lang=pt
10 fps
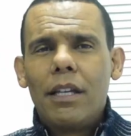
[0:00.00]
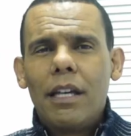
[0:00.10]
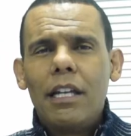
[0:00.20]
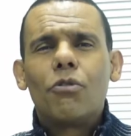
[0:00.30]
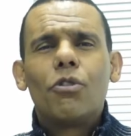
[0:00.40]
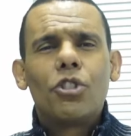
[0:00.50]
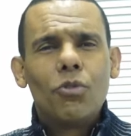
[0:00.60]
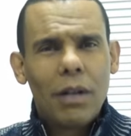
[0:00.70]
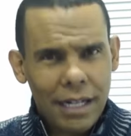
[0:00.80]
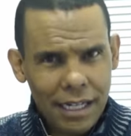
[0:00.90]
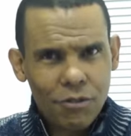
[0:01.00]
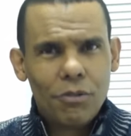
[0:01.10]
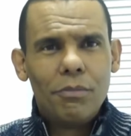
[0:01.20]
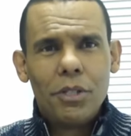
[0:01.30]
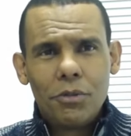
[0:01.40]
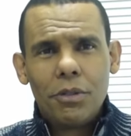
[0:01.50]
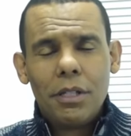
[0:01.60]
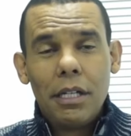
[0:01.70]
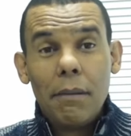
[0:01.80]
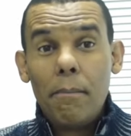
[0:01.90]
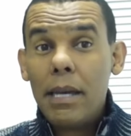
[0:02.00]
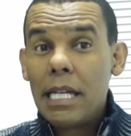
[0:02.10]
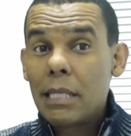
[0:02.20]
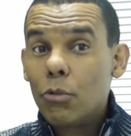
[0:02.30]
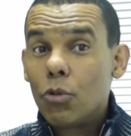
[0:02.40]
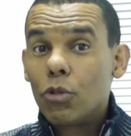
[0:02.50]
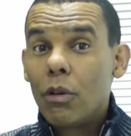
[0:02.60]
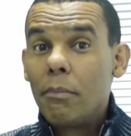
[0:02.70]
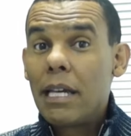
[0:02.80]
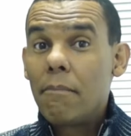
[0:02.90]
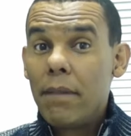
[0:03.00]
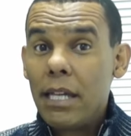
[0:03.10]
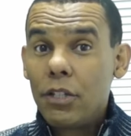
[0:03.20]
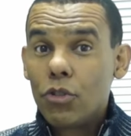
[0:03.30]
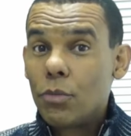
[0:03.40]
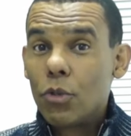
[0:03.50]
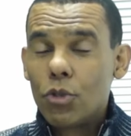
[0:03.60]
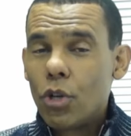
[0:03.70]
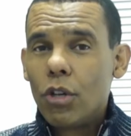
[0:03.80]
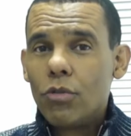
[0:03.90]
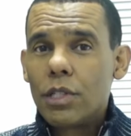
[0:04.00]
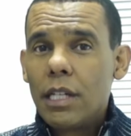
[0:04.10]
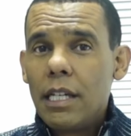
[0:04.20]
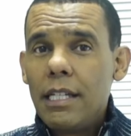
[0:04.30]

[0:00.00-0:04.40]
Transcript: Ele continuará comigo, mesmo quando a minha mente e os meus olhos